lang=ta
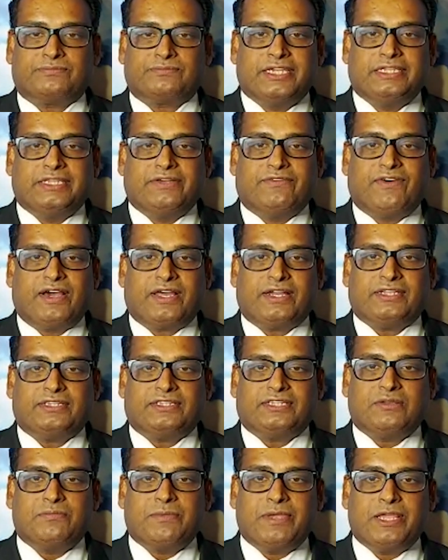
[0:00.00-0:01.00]
இந்த
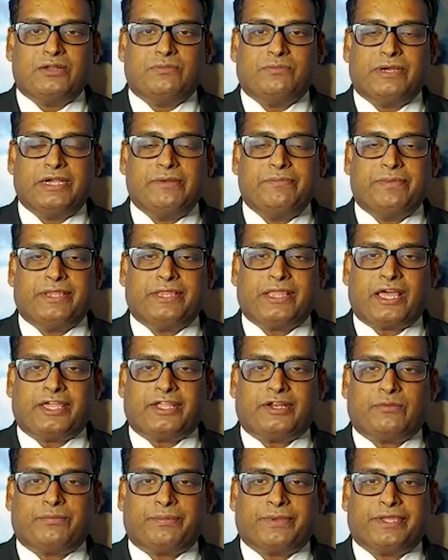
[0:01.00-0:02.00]
வாரத்தில் மேலும்
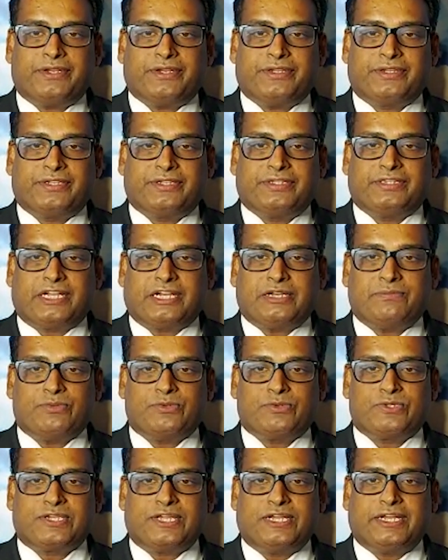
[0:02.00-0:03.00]
எண்பதாயிரம் பேருக்கு
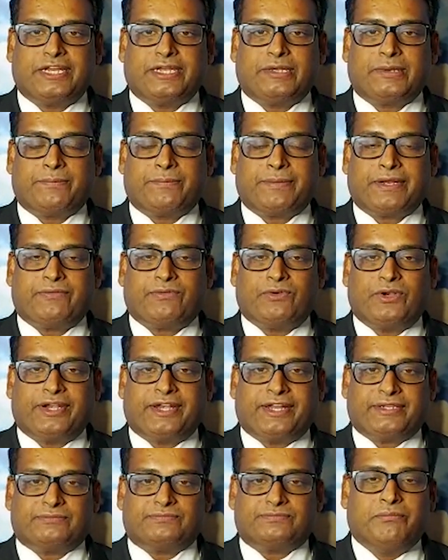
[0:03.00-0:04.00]
தடுப்பூசிகள் ஏற்றப்பட உள்ளன